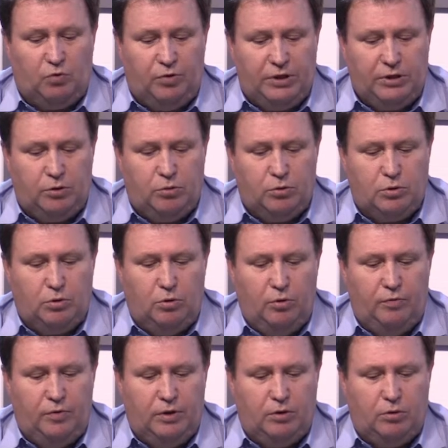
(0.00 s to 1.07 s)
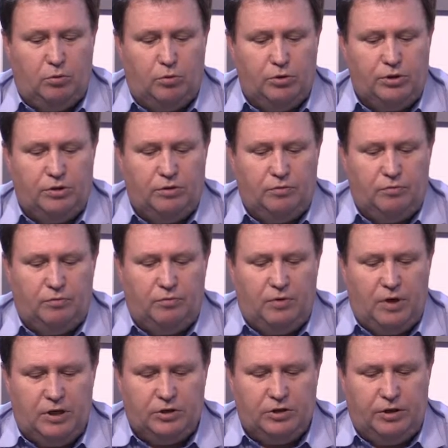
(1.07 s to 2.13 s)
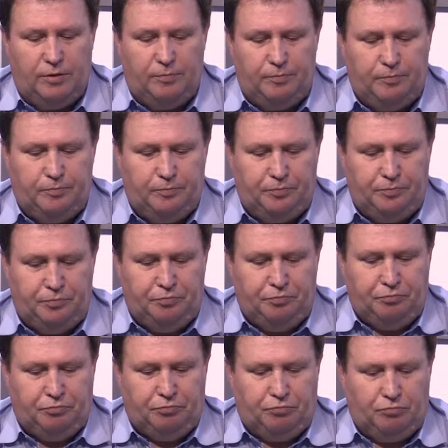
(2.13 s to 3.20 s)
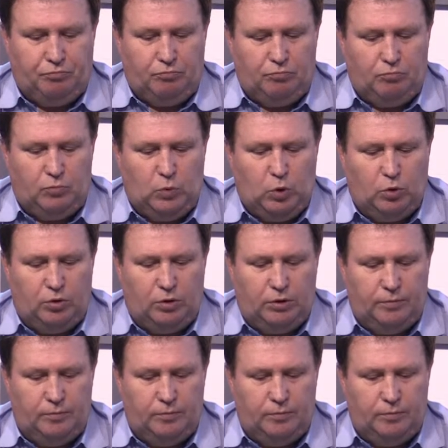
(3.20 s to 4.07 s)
этих условиях очень важно тот